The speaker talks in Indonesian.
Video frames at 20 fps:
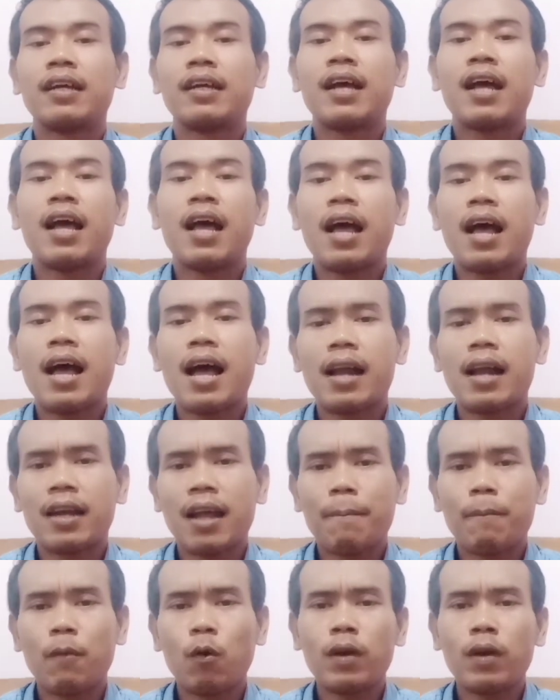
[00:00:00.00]

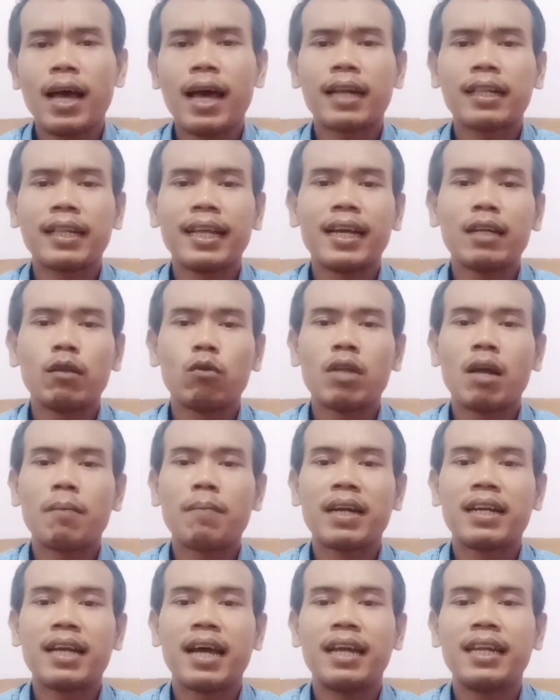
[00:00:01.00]
Adapun arti kedutan
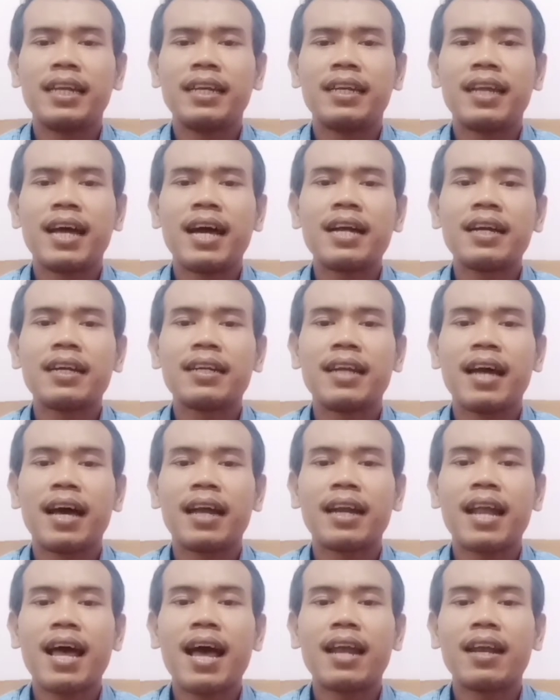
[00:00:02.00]
pada lidah dan
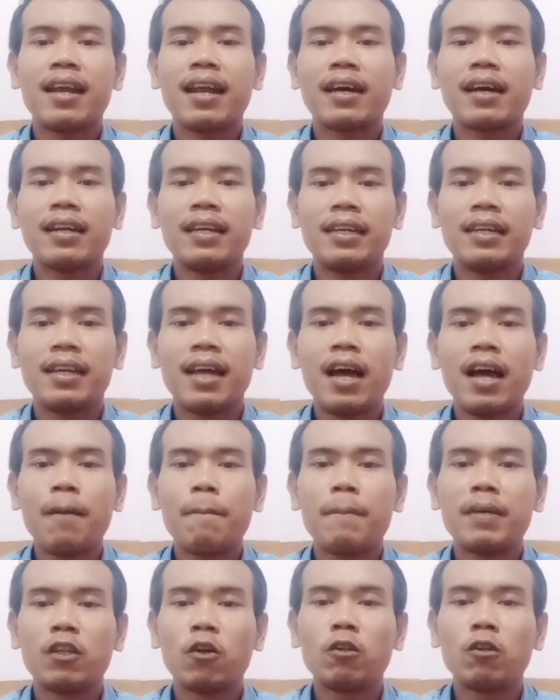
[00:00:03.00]
anak lidah
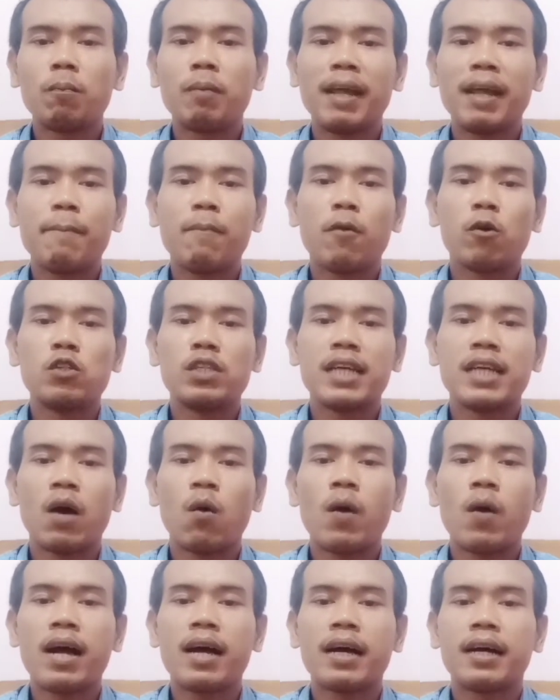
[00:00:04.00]
menurut Primbon
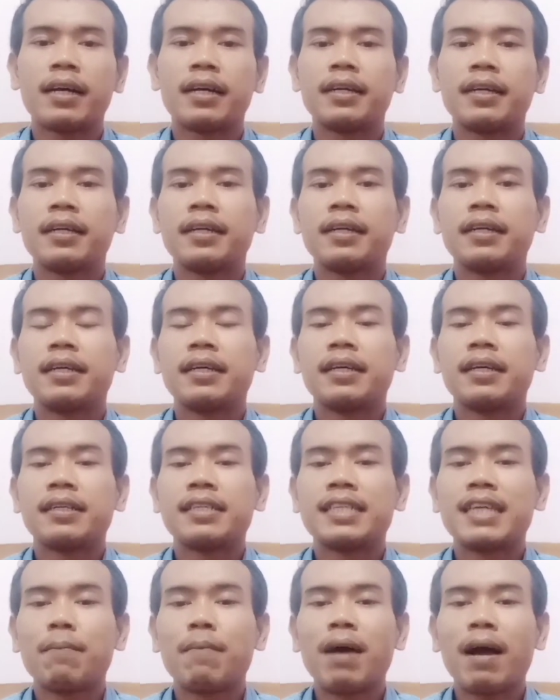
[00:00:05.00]
Jawa.
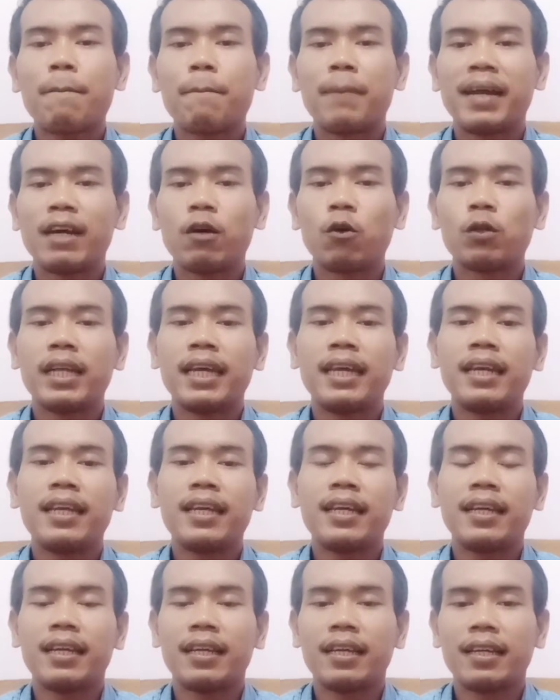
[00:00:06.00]
Simak berikut
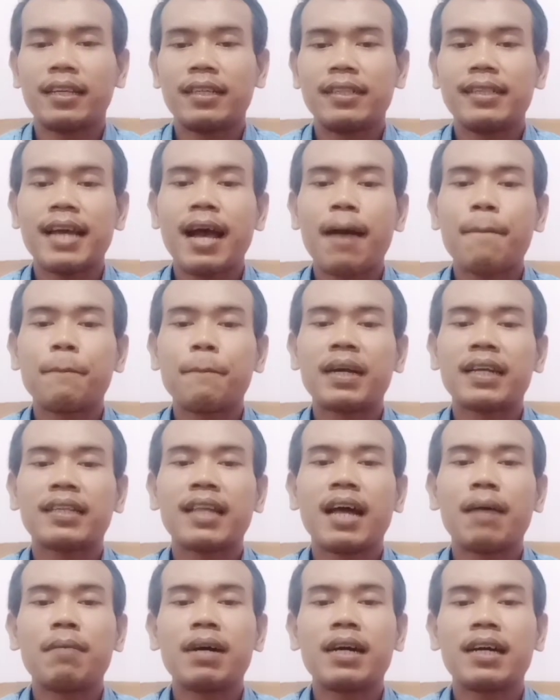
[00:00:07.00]
ini. Yang
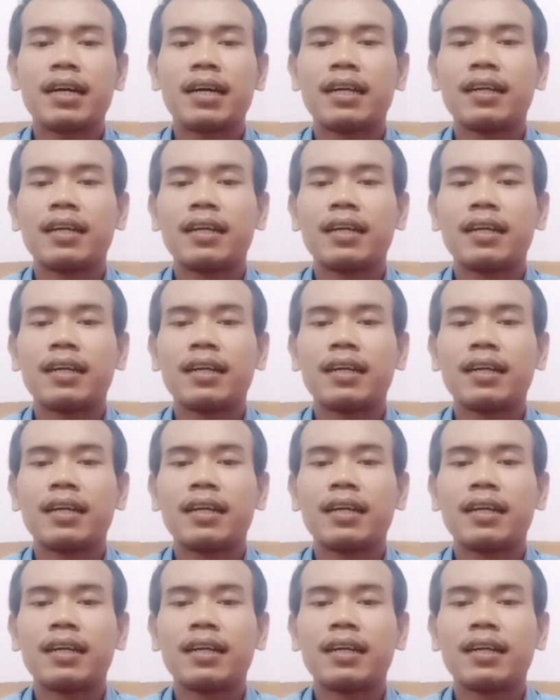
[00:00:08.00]
pertama,